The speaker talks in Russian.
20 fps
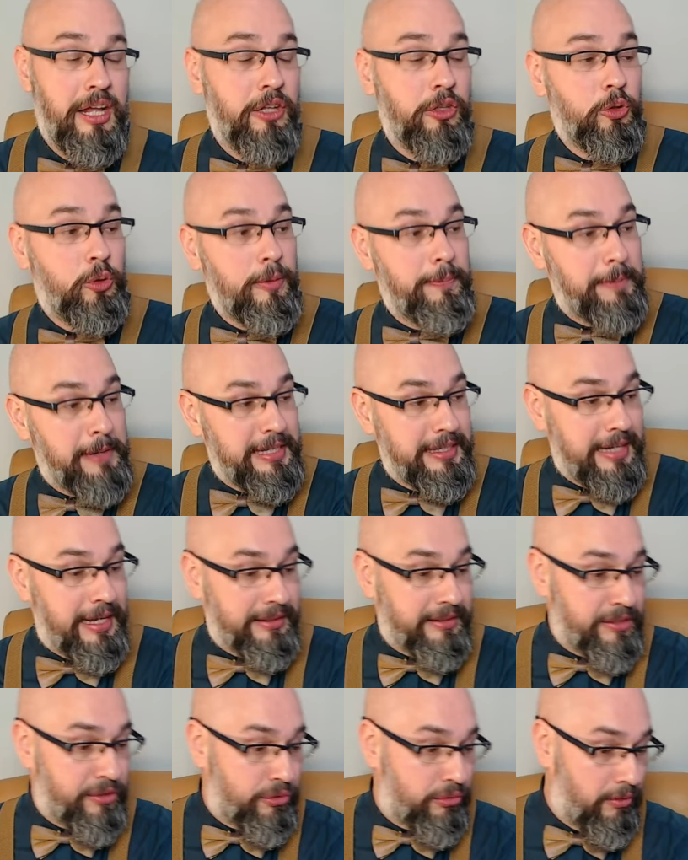то
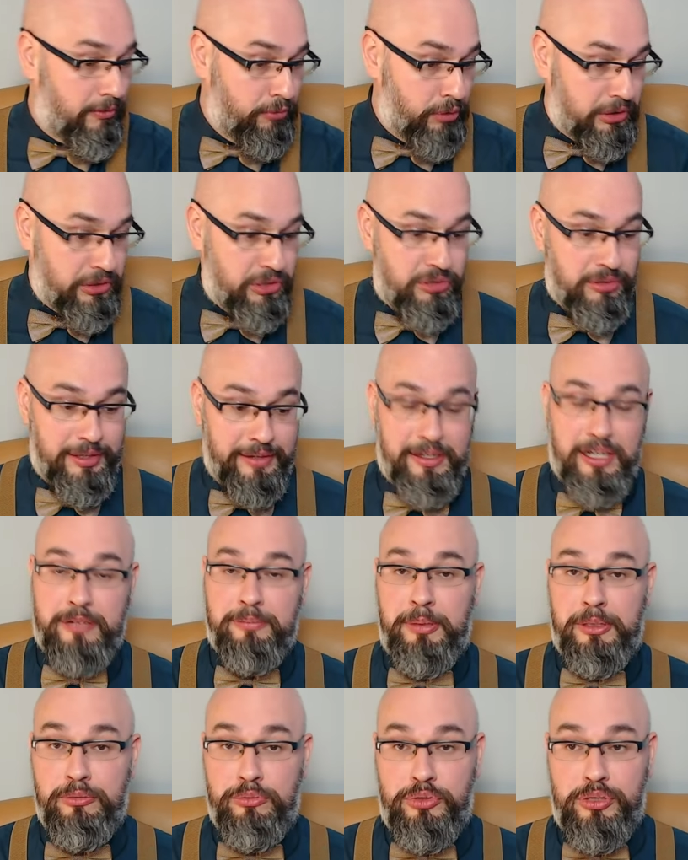понятно, что вот человек
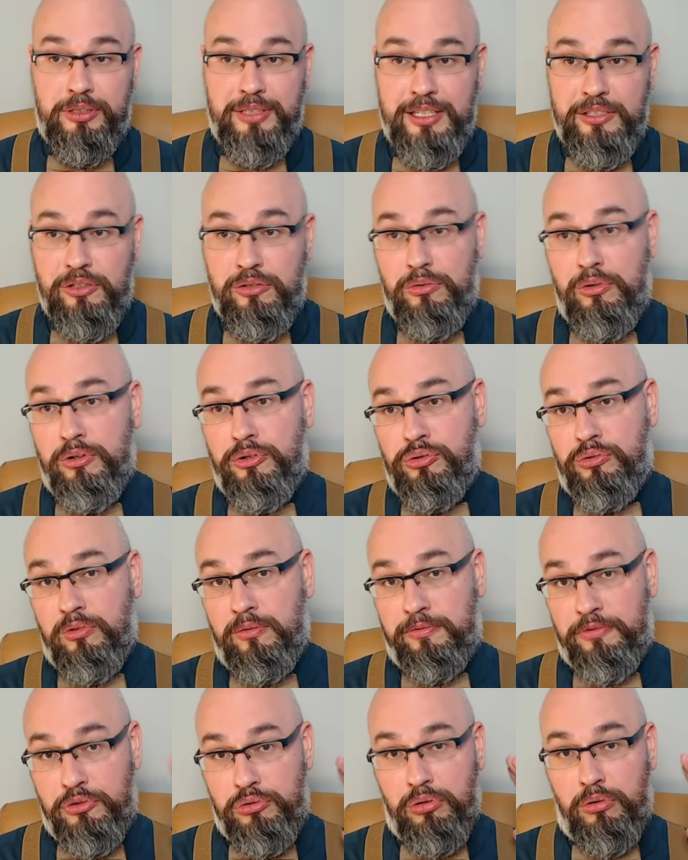получил
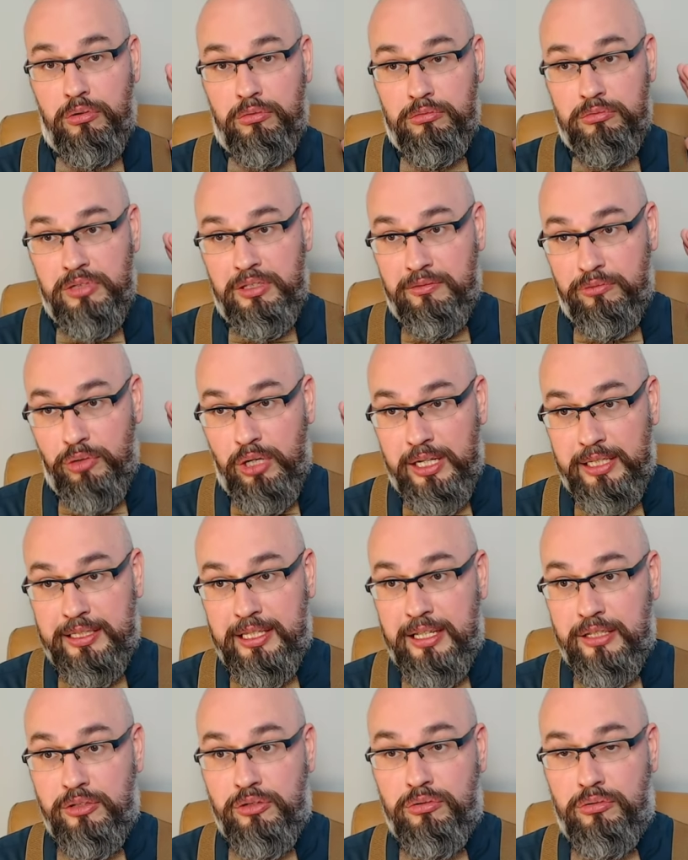отсрочку, все, у него
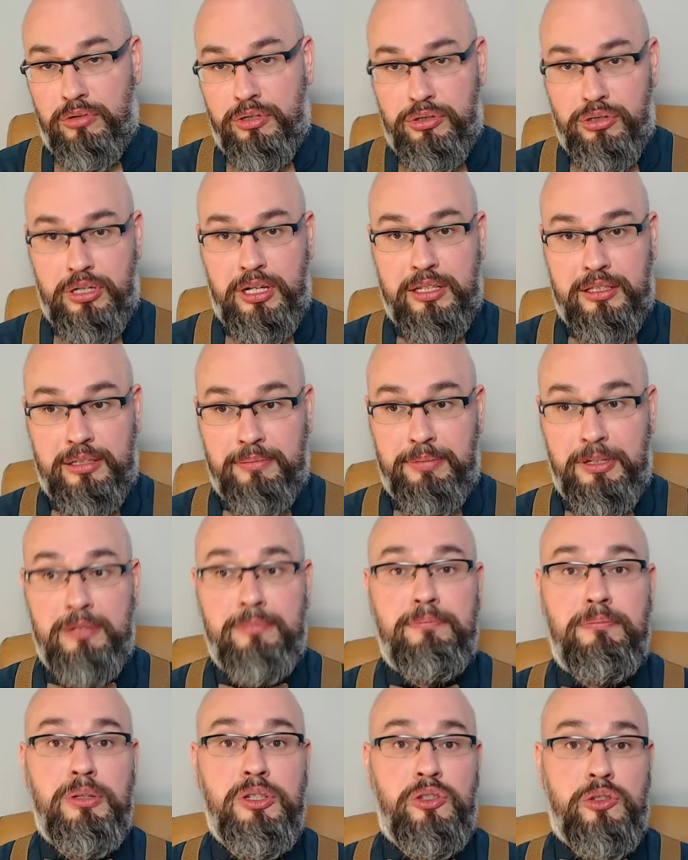эта отсрочка теперь
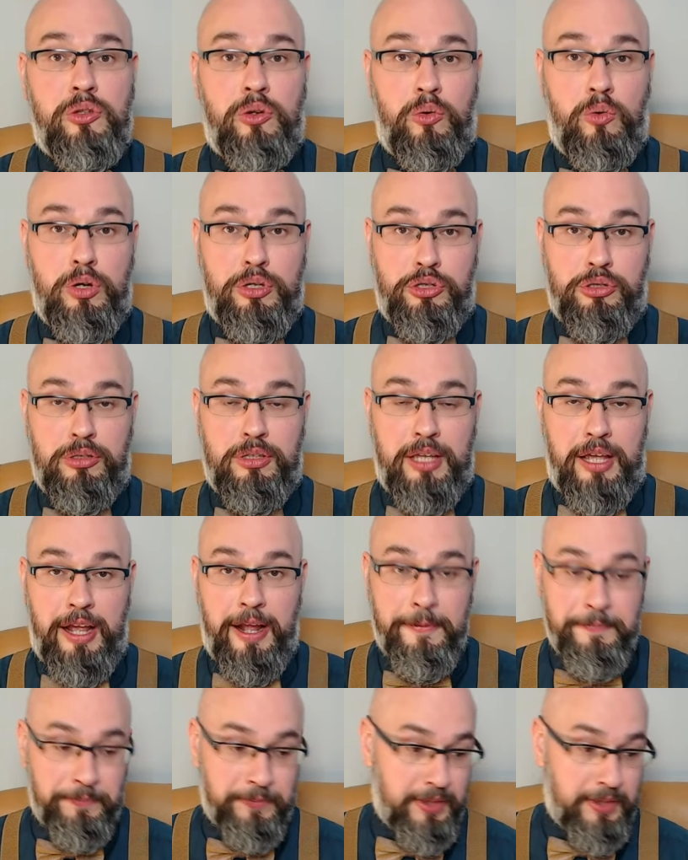бессрочная.